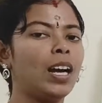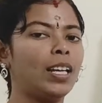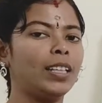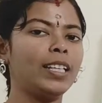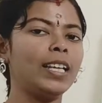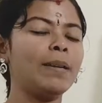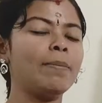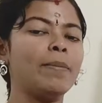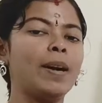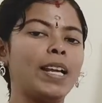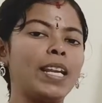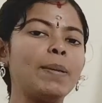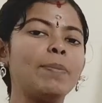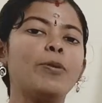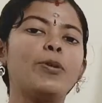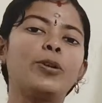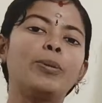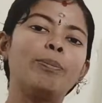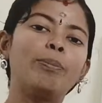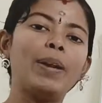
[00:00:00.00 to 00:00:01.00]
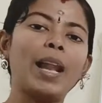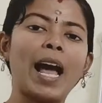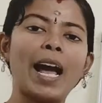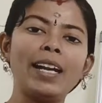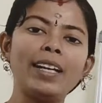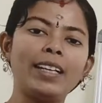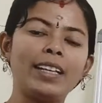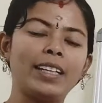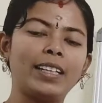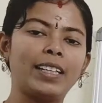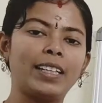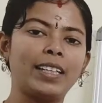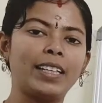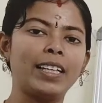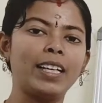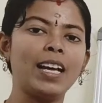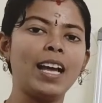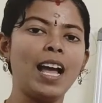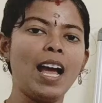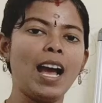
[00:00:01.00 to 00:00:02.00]
அதே மாதிரி இப்போ ஒரு பிளான்ட்
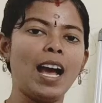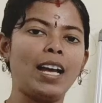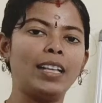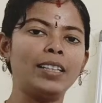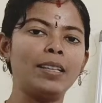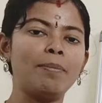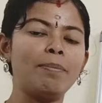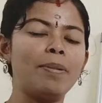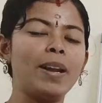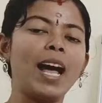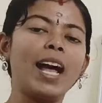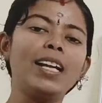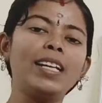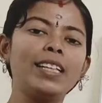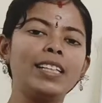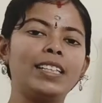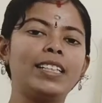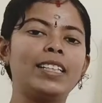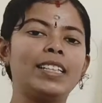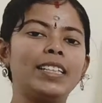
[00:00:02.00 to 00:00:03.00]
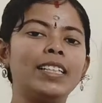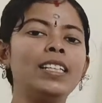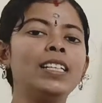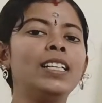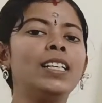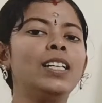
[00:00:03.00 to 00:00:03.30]
இருக்குது அந்த பிளான்ட்டுக்கு